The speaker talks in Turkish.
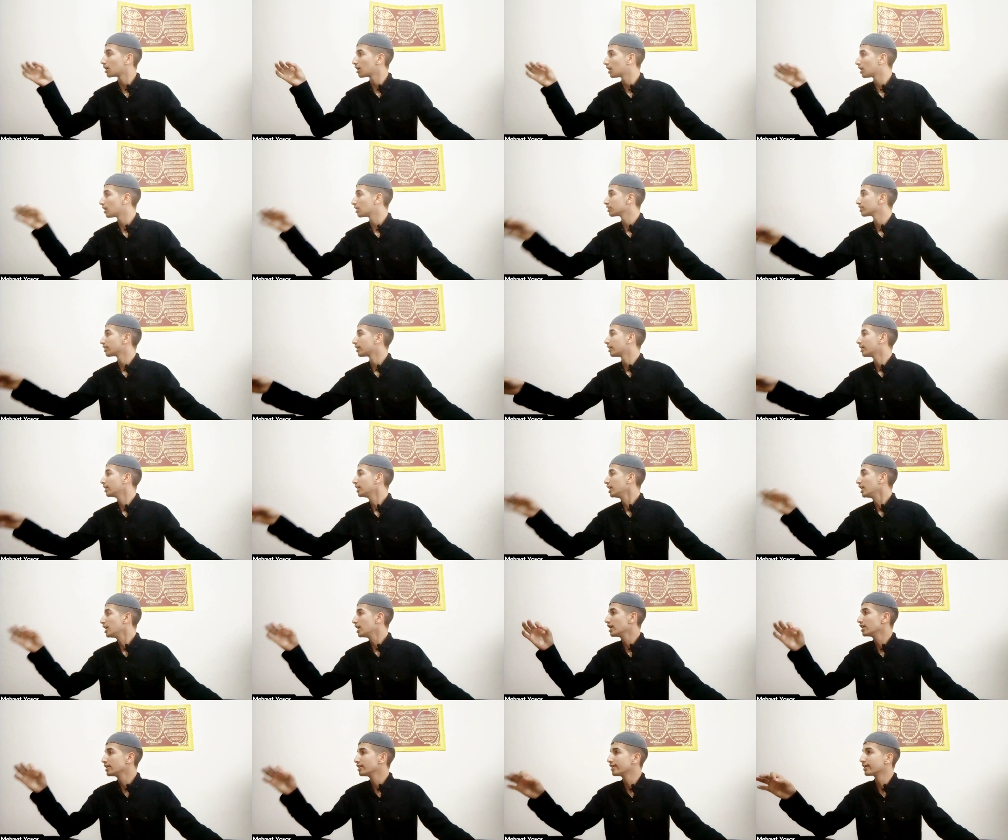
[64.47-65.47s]
Allah'a
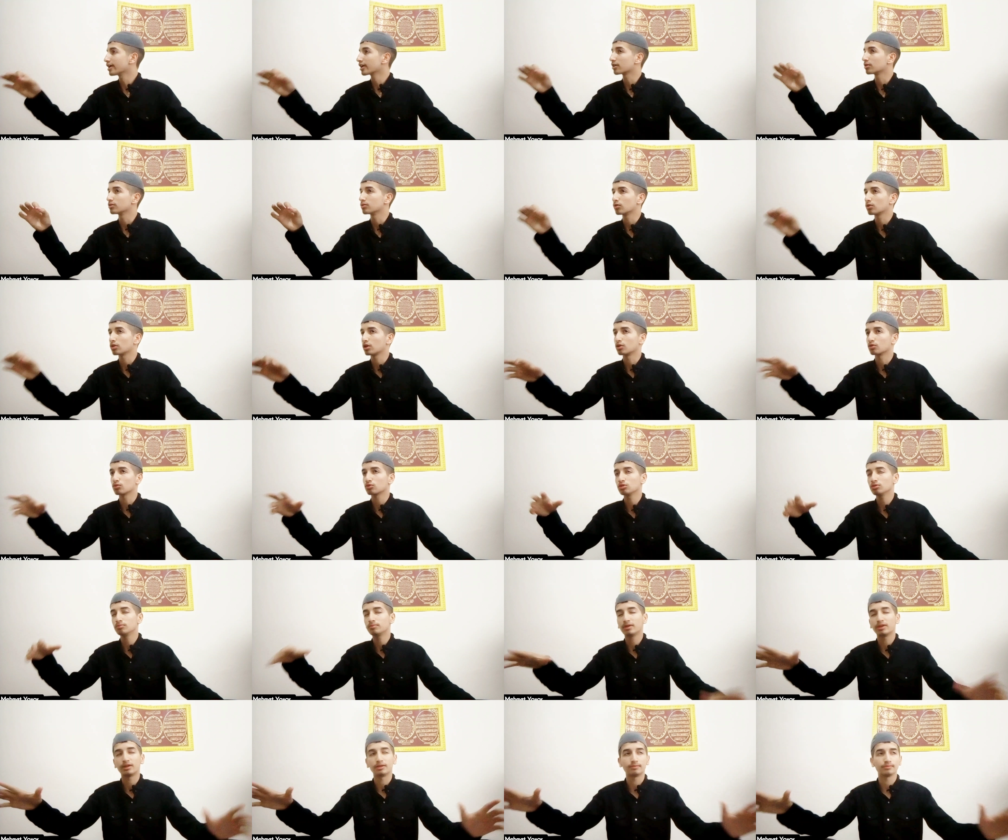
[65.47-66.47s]
en yakın olan
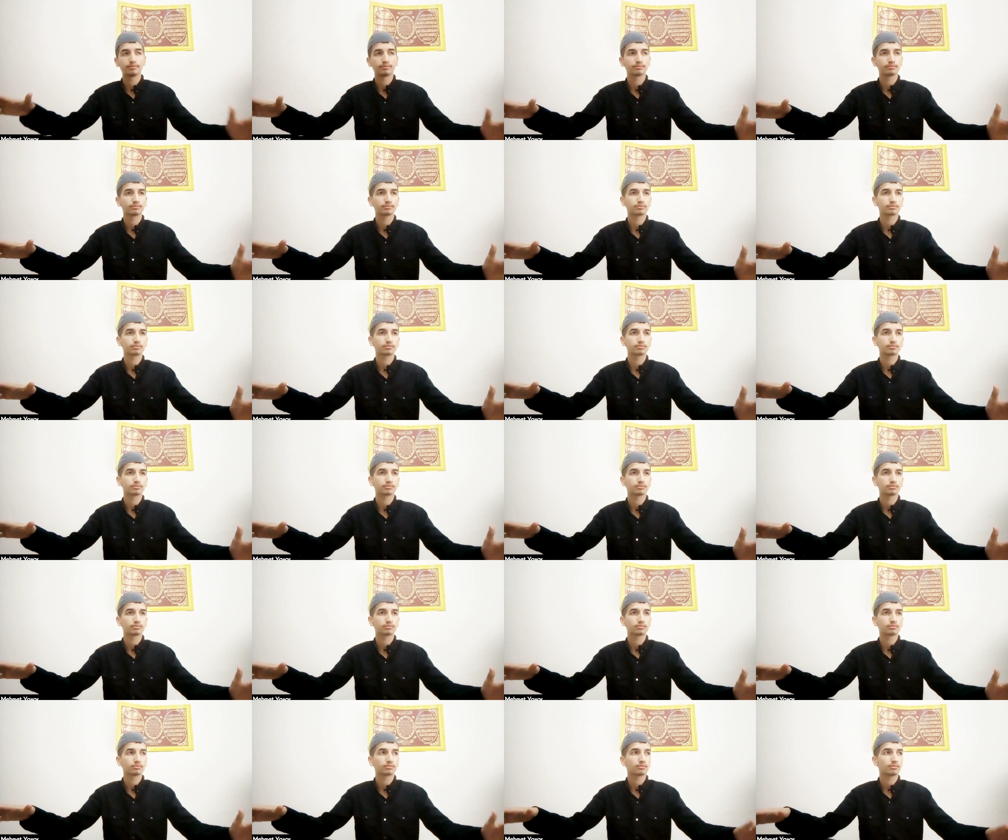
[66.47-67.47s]
kul benim.
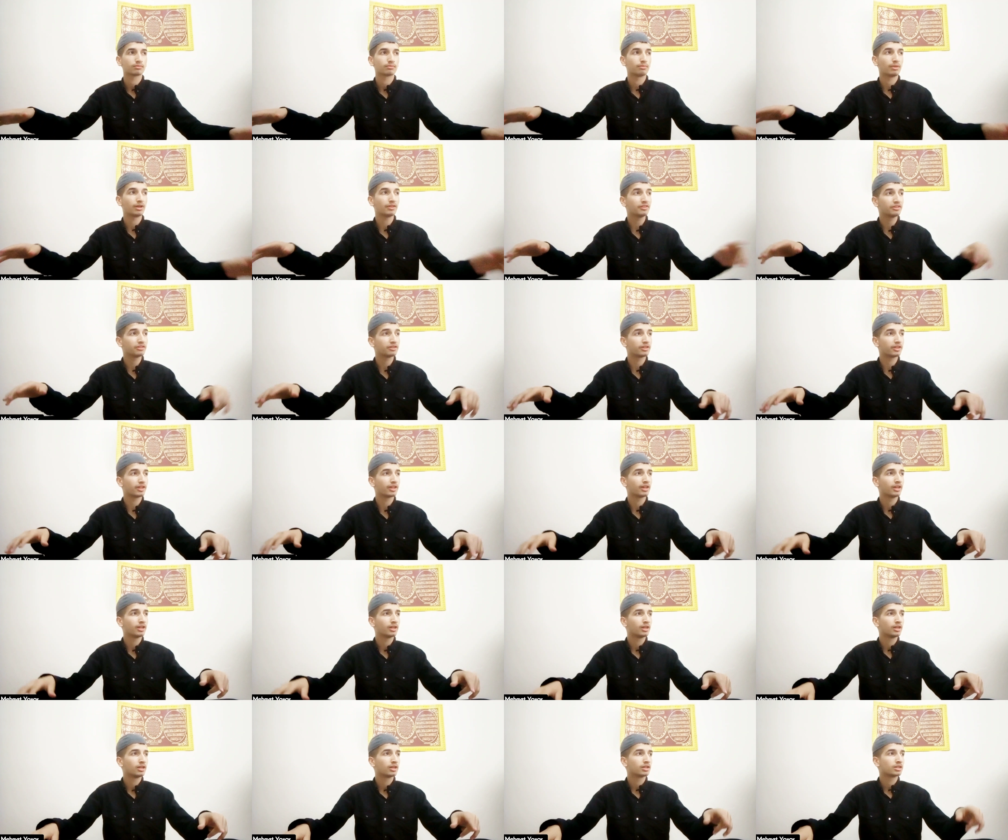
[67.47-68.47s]
Ben de, de
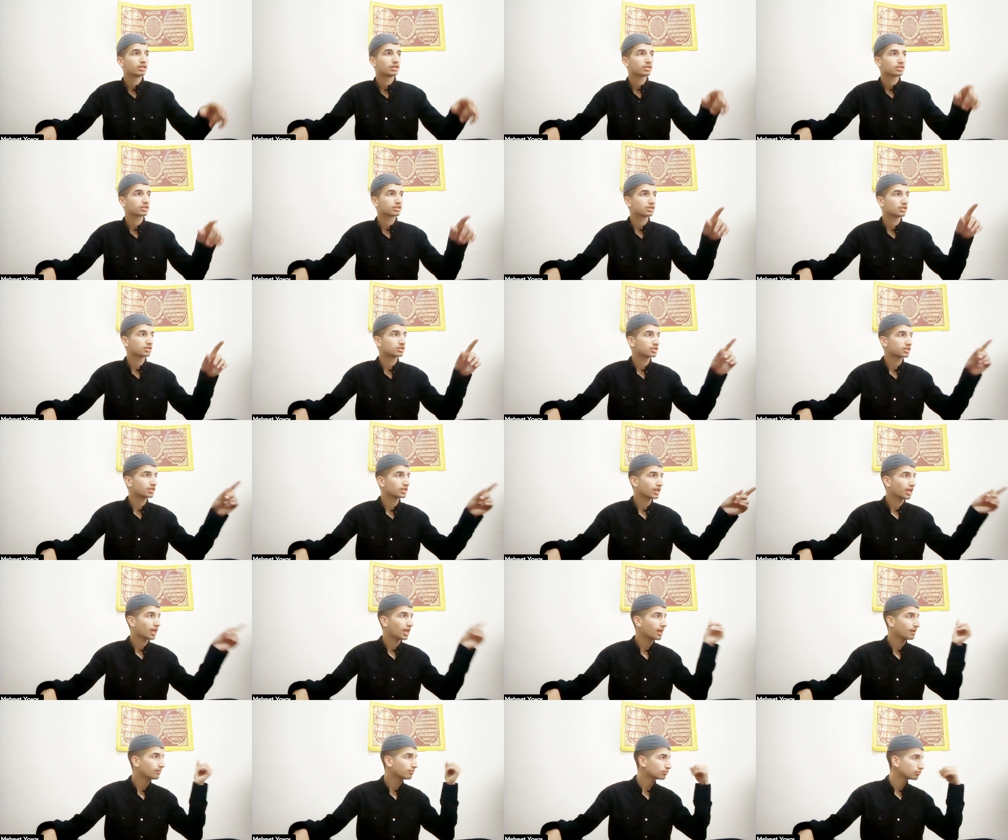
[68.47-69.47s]
geceleri
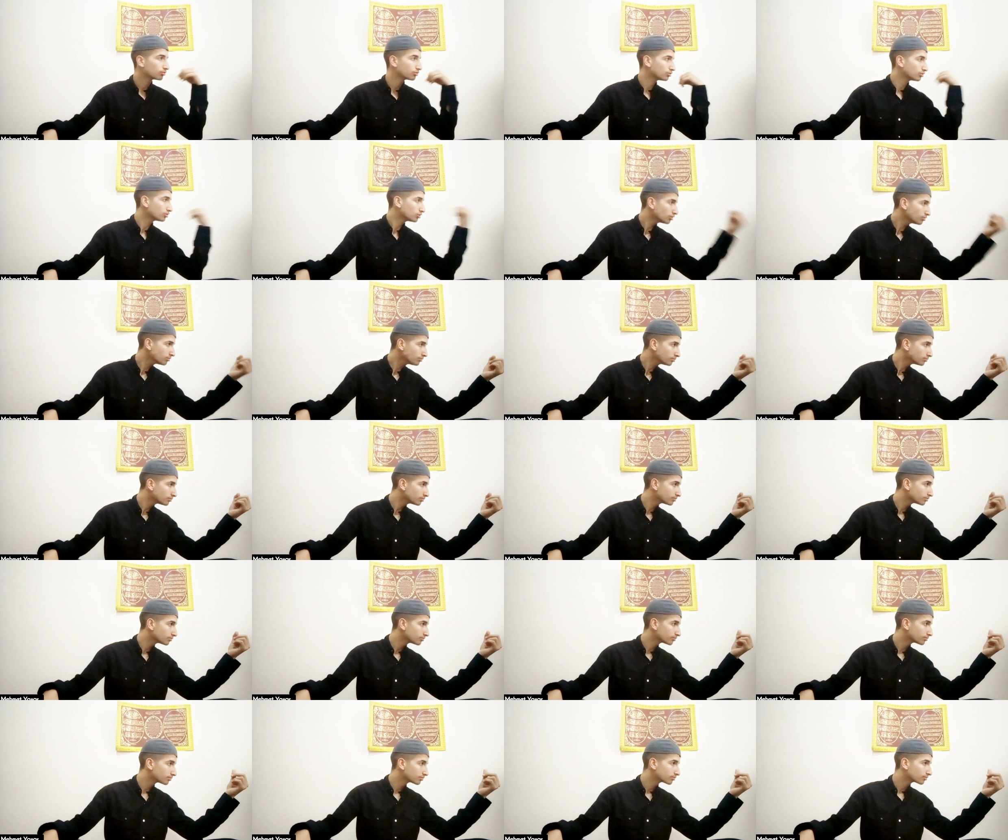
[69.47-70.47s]
hem uyurum
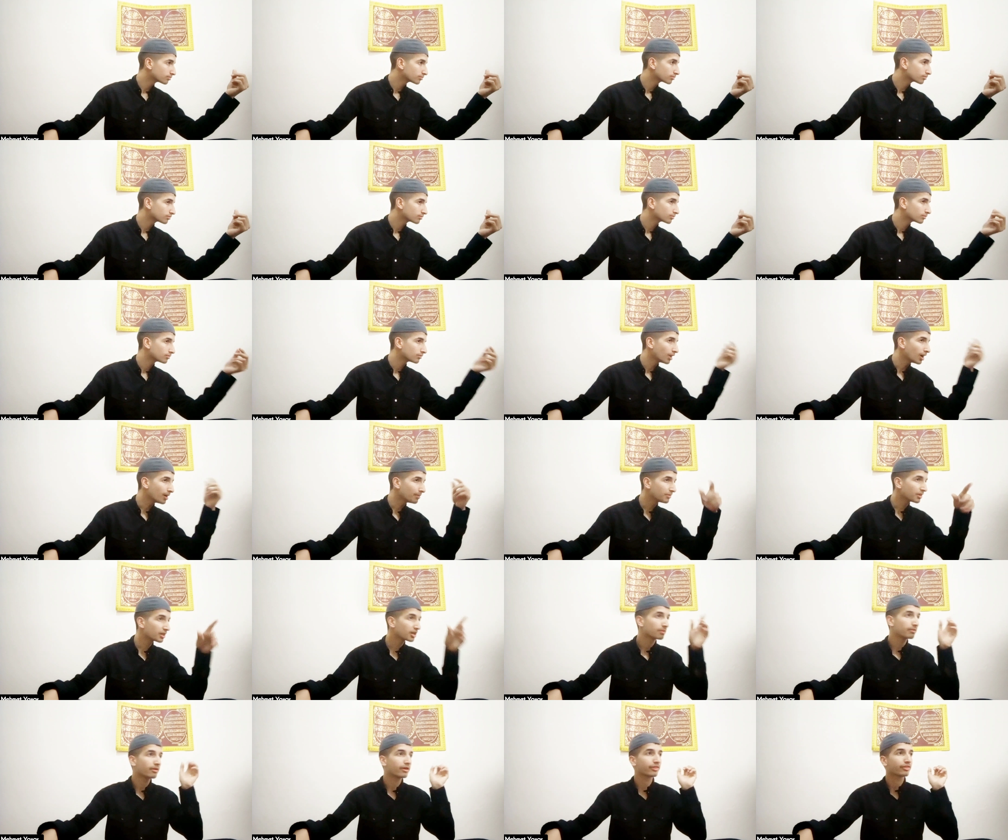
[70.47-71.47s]
hem
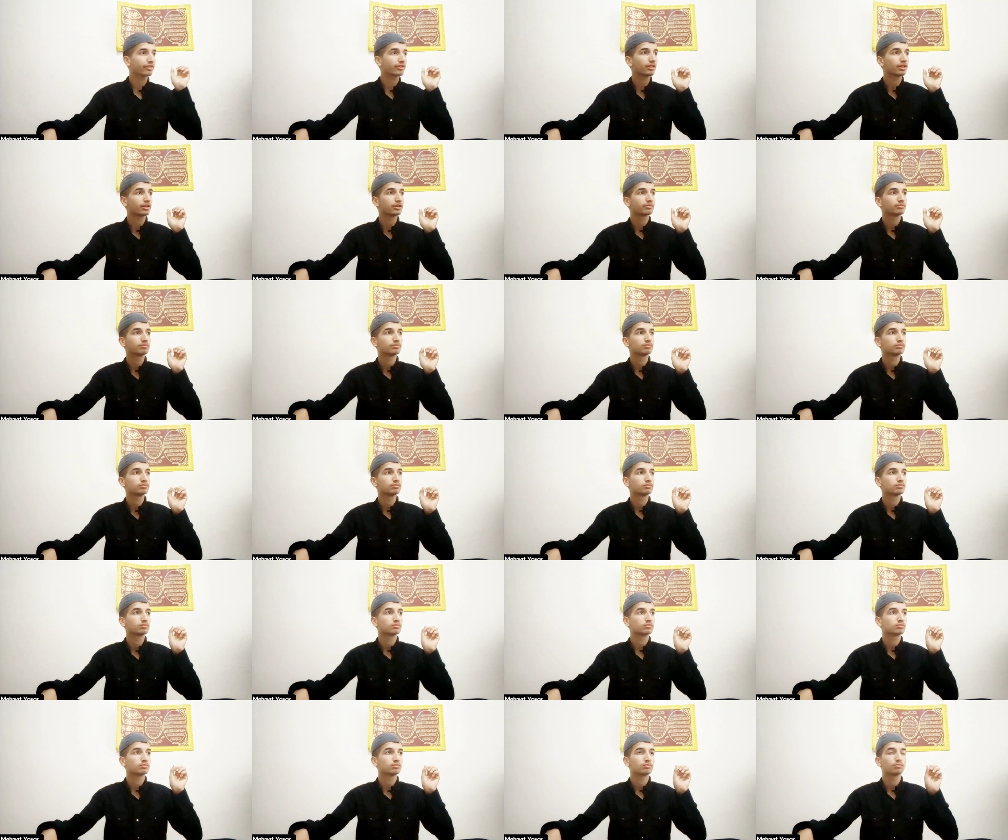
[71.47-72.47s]
de namaz kılarım.
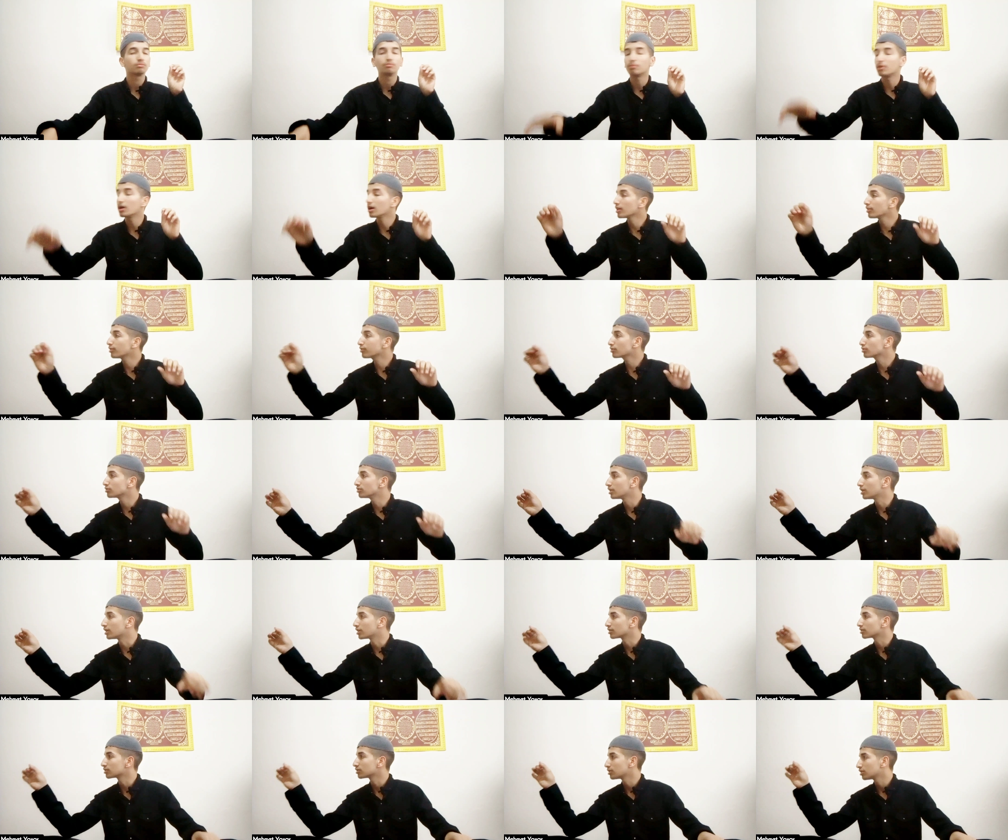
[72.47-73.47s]
Bazı
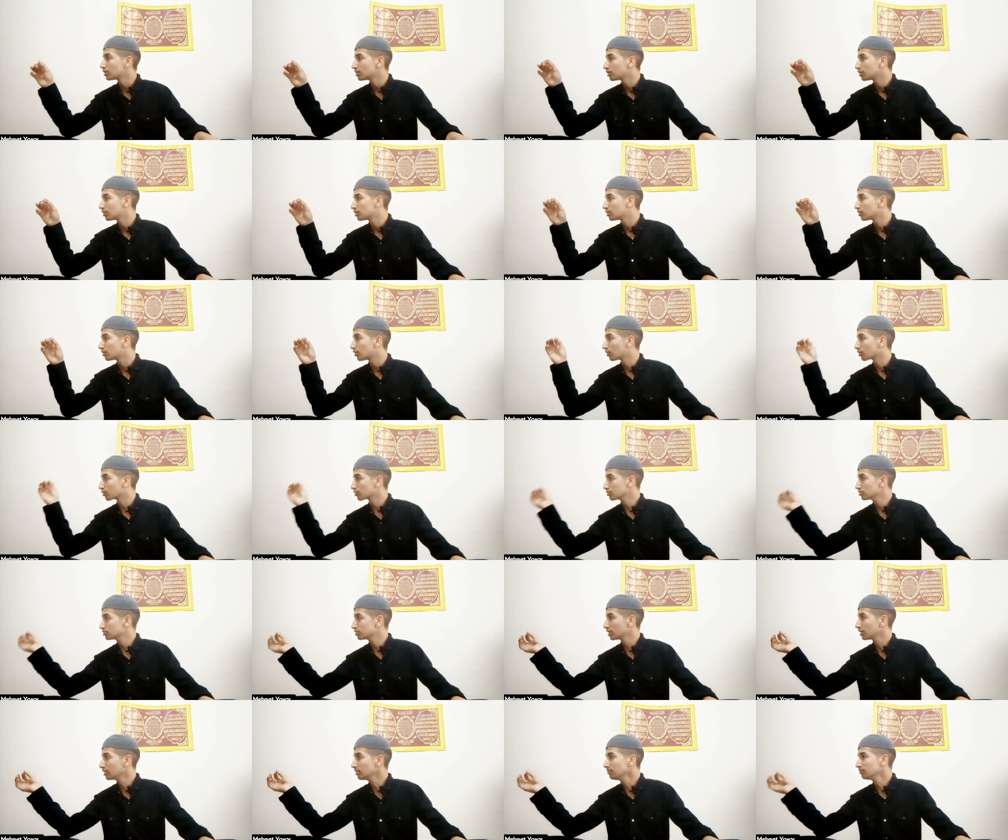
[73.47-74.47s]
günler
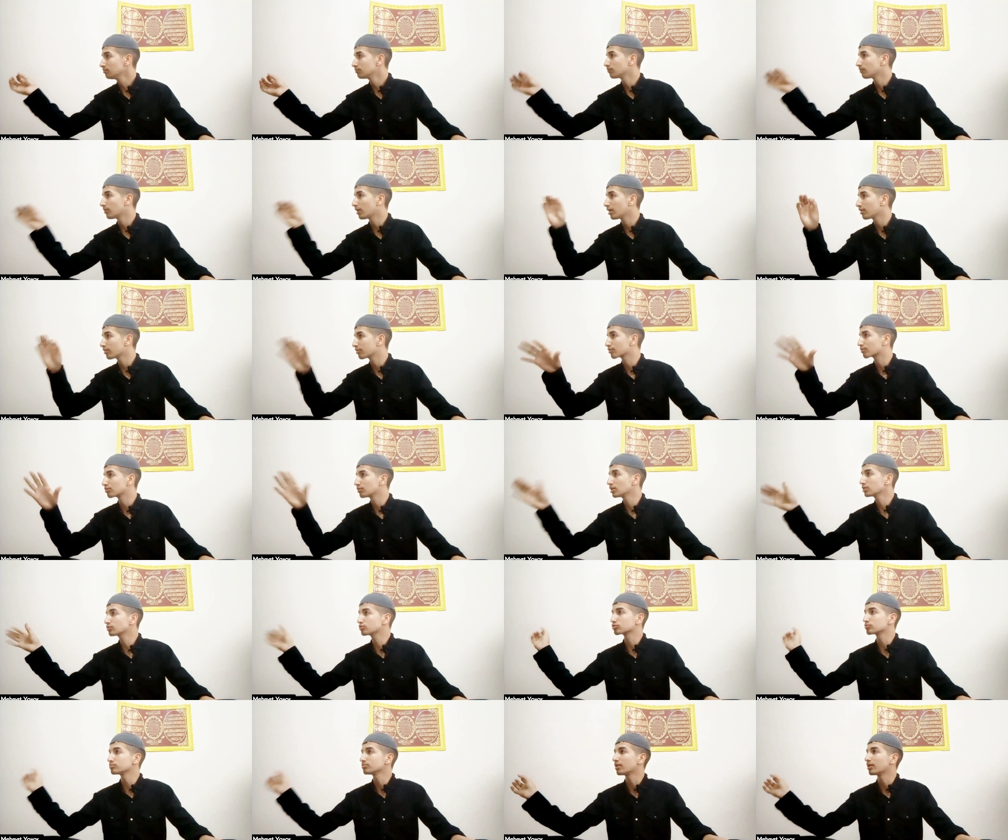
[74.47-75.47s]
oruçlarım, bazı
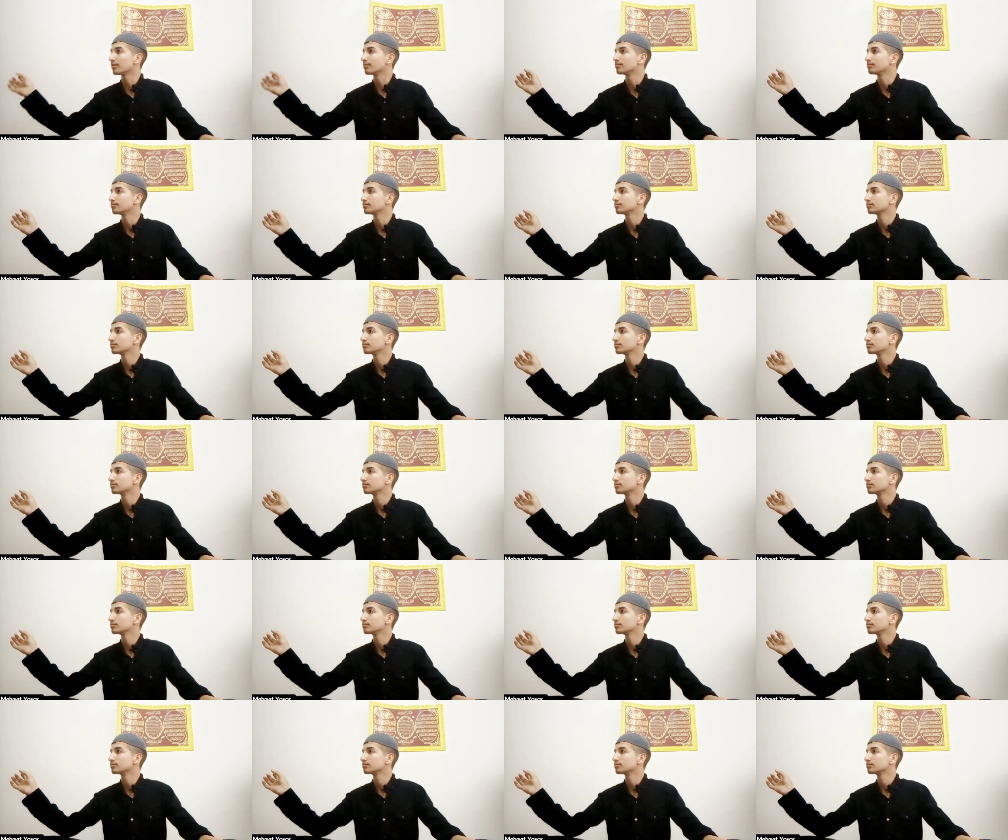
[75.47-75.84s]
günler tutmam.